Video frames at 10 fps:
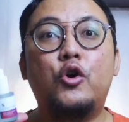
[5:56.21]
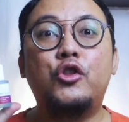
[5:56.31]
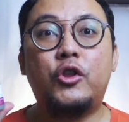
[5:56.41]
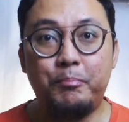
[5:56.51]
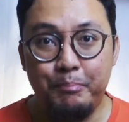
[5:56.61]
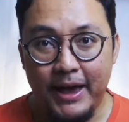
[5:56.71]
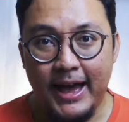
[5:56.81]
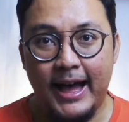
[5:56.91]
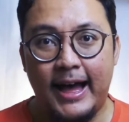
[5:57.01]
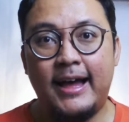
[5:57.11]
Untuk
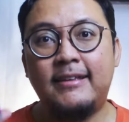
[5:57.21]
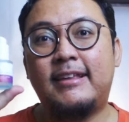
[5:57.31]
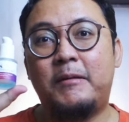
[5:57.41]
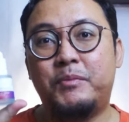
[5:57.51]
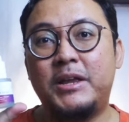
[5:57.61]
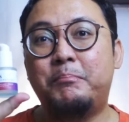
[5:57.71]
BHA something